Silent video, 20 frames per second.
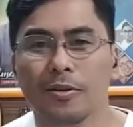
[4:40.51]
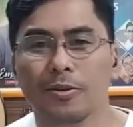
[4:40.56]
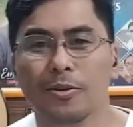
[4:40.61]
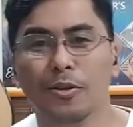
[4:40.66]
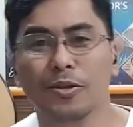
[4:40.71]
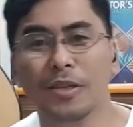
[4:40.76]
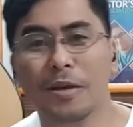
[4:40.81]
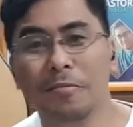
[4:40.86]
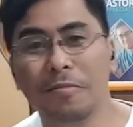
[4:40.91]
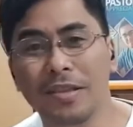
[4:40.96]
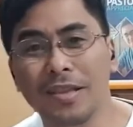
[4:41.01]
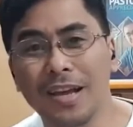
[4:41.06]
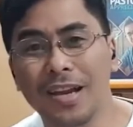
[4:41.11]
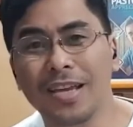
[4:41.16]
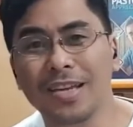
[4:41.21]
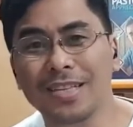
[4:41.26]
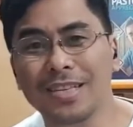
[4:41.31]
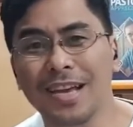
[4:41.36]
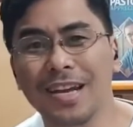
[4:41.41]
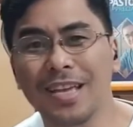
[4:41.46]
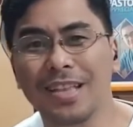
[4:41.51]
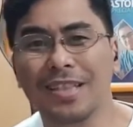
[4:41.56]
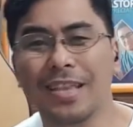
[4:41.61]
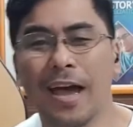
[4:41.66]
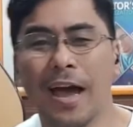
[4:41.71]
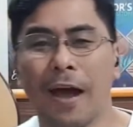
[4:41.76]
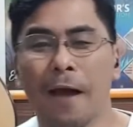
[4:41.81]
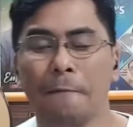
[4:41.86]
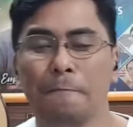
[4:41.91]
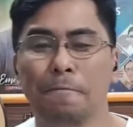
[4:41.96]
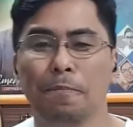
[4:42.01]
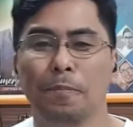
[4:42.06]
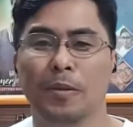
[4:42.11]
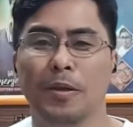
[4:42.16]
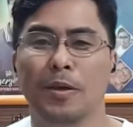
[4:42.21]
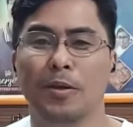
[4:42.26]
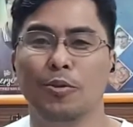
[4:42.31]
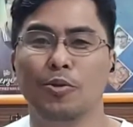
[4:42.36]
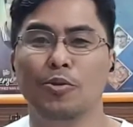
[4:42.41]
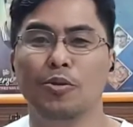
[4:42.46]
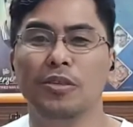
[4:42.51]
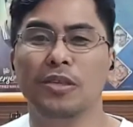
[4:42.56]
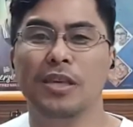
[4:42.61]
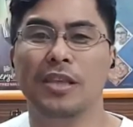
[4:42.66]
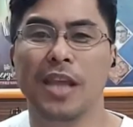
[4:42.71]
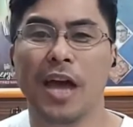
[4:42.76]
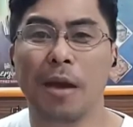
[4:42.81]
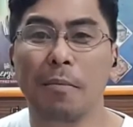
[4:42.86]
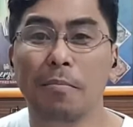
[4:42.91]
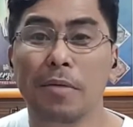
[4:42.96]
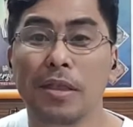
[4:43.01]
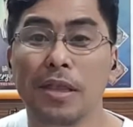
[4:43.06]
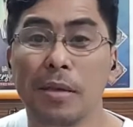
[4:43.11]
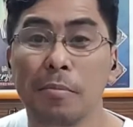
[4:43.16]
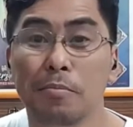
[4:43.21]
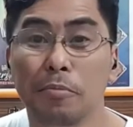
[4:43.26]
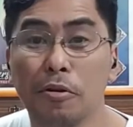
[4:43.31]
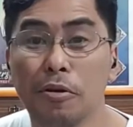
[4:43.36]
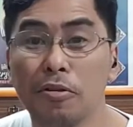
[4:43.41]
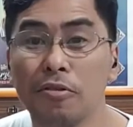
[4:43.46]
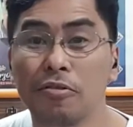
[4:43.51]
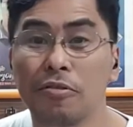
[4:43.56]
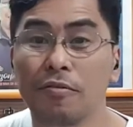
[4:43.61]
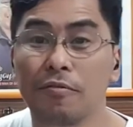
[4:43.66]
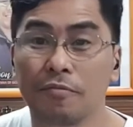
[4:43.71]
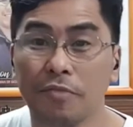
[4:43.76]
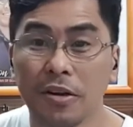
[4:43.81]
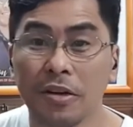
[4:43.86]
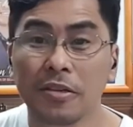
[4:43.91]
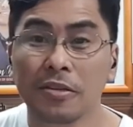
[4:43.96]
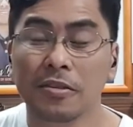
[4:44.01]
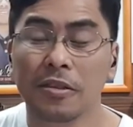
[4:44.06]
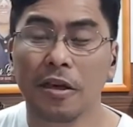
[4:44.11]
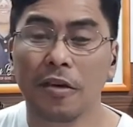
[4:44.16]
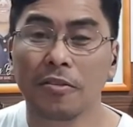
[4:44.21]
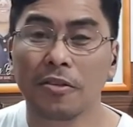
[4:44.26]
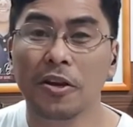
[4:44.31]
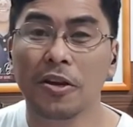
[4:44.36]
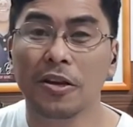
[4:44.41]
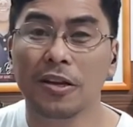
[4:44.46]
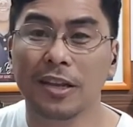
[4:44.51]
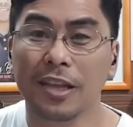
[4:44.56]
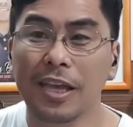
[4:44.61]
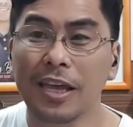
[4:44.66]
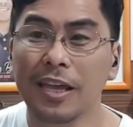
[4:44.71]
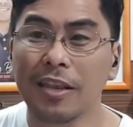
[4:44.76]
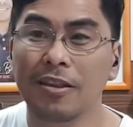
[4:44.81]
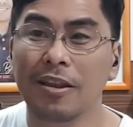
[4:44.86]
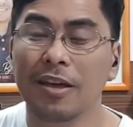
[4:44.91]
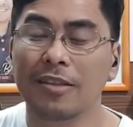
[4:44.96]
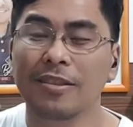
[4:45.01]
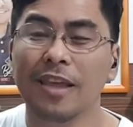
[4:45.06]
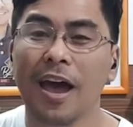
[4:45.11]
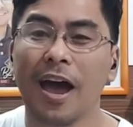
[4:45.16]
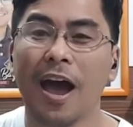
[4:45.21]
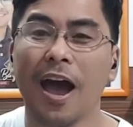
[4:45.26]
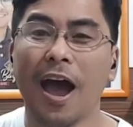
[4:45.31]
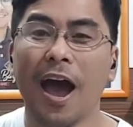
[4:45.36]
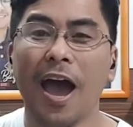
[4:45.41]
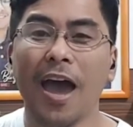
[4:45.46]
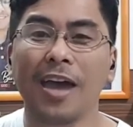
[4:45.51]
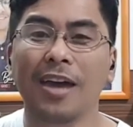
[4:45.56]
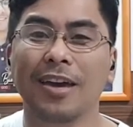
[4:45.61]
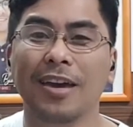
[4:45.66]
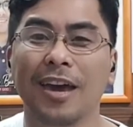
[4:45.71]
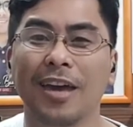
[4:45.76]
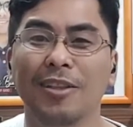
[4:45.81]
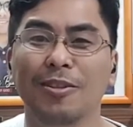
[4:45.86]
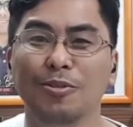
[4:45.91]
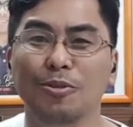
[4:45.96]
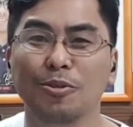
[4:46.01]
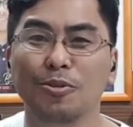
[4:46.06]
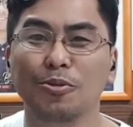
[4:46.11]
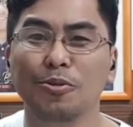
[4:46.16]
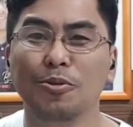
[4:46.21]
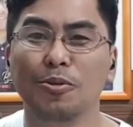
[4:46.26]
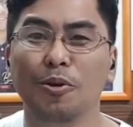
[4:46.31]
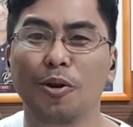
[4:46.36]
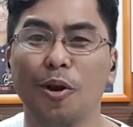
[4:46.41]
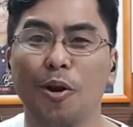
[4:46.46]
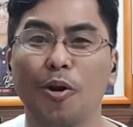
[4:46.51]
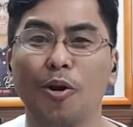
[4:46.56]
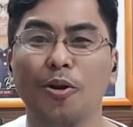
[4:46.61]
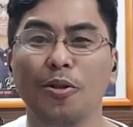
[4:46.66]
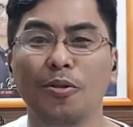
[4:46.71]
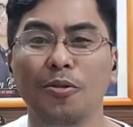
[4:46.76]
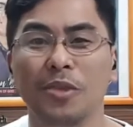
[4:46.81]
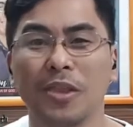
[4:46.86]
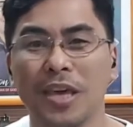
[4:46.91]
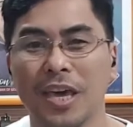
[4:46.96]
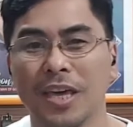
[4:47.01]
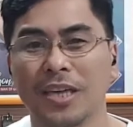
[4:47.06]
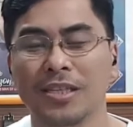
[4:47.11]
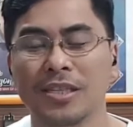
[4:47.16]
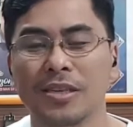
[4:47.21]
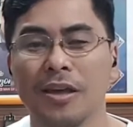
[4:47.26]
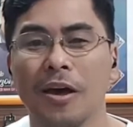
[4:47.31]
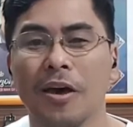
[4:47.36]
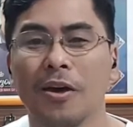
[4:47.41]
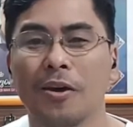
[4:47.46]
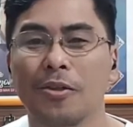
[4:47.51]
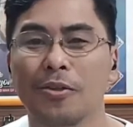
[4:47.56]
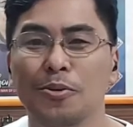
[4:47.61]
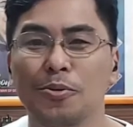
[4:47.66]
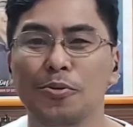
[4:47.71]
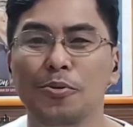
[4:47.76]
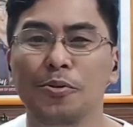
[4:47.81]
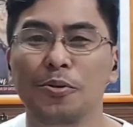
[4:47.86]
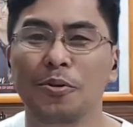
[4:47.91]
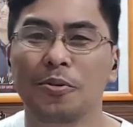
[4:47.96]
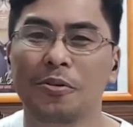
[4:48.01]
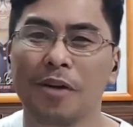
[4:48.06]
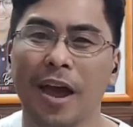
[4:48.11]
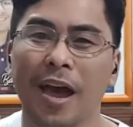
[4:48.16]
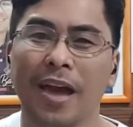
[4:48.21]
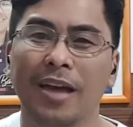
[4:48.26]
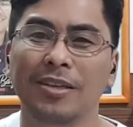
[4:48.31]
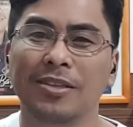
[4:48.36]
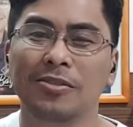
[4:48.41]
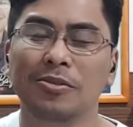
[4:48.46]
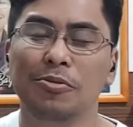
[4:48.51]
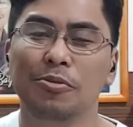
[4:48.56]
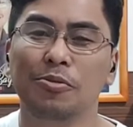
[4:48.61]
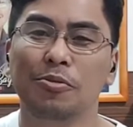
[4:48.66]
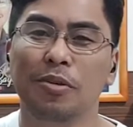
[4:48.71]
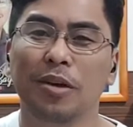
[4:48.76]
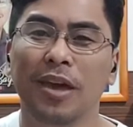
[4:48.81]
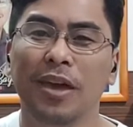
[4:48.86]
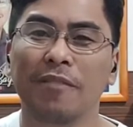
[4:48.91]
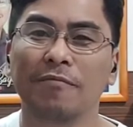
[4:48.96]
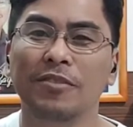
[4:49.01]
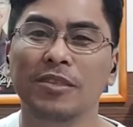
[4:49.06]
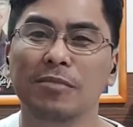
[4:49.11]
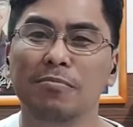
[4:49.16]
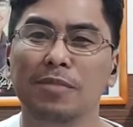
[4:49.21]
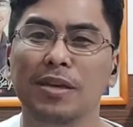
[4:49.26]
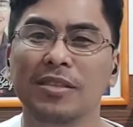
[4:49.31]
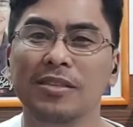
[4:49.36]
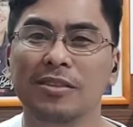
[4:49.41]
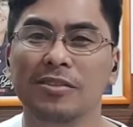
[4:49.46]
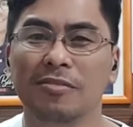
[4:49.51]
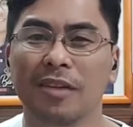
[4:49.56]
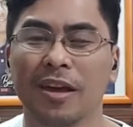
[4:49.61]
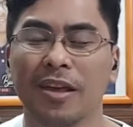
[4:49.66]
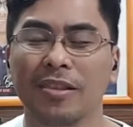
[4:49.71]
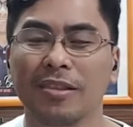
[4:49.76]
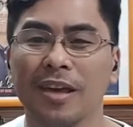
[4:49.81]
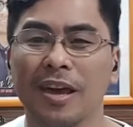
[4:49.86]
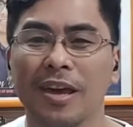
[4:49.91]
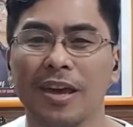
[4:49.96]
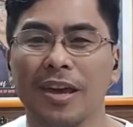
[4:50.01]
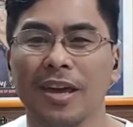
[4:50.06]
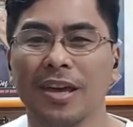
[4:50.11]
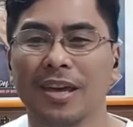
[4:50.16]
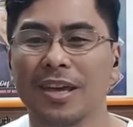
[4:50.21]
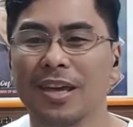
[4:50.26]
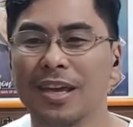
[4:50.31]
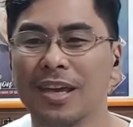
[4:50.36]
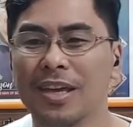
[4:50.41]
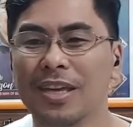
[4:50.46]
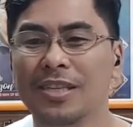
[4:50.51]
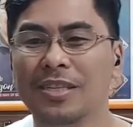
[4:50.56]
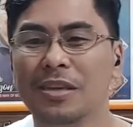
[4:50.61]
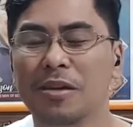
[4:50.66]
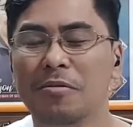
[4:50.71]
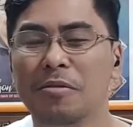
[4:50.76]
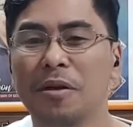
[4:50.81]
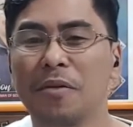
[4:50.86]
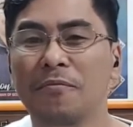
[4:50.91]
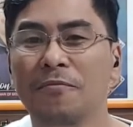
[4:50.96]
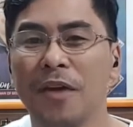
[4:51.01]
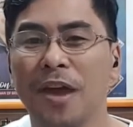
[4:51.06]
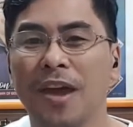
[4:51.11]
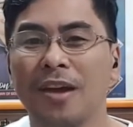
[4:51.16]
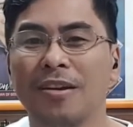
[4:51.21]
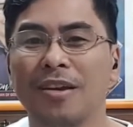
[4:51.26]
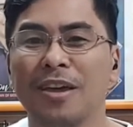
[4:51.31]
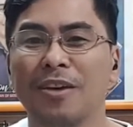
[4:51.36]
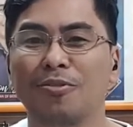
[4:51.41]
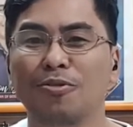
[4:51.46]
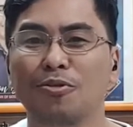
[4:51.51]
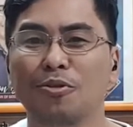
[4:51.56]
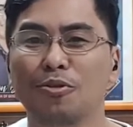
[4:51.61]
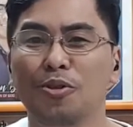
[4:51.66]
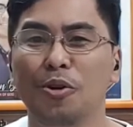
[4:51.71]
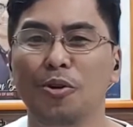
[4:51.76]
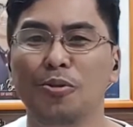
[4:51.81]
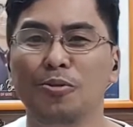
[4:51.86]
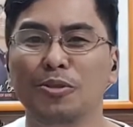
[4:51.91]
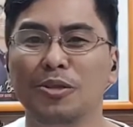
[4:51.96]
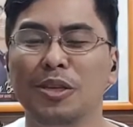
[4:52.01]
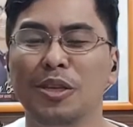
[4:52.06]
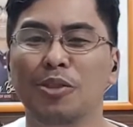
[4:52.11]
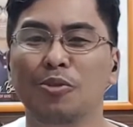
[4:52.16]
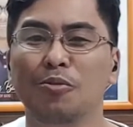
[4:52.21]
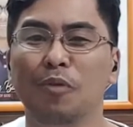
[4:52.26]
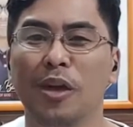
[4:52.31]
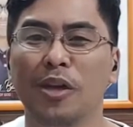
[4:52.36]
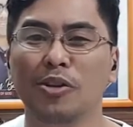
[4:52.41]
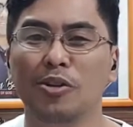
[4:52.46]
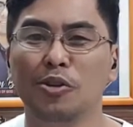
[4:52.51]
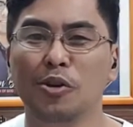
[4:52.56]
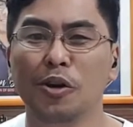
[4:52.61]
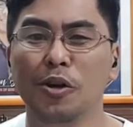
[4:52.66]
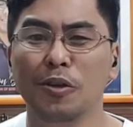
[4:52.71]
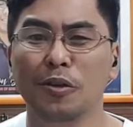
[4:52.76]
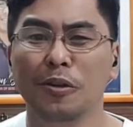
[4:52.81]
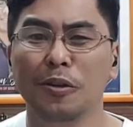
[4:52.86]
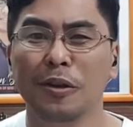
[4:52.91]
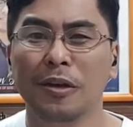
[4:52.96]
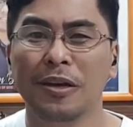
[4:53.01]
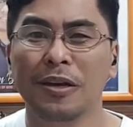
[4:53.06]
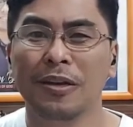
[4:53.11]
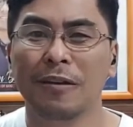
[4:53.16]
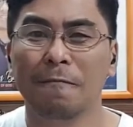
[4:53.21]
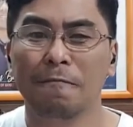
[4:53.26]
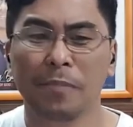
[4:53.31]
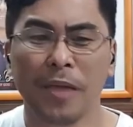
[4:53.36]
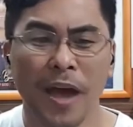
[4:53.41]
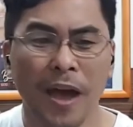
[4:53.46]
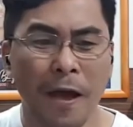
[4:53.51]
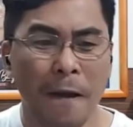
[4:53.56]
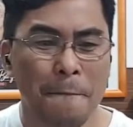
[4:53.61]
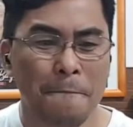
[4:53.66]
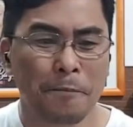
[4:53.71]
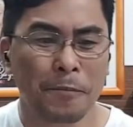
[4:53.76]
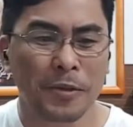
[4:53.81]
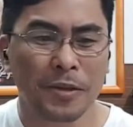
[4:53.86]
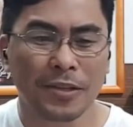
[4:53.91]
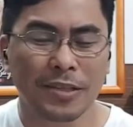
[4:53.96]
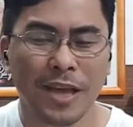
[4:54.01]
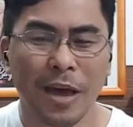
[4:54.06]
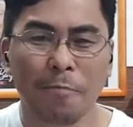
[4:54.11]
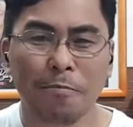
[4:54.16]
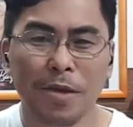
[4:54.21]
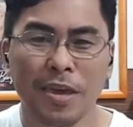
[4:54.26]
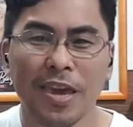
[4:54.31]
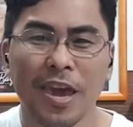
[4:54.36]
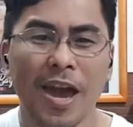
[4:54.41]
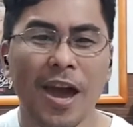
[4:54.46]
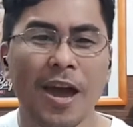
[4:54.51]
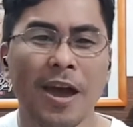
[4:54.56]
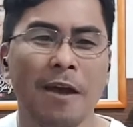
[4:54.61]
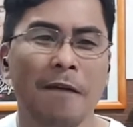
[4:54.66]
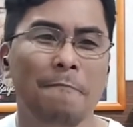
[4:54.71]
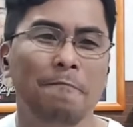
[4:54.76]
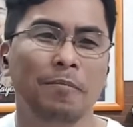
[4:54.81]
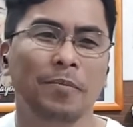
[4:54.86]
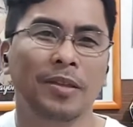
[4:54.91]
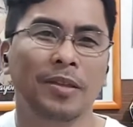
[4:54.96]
So sa madaling salita, nung sinabi ni Paul yung verse 13 na I can do all this through Christ who gives me strength, he is referring to those situation na sabi niya,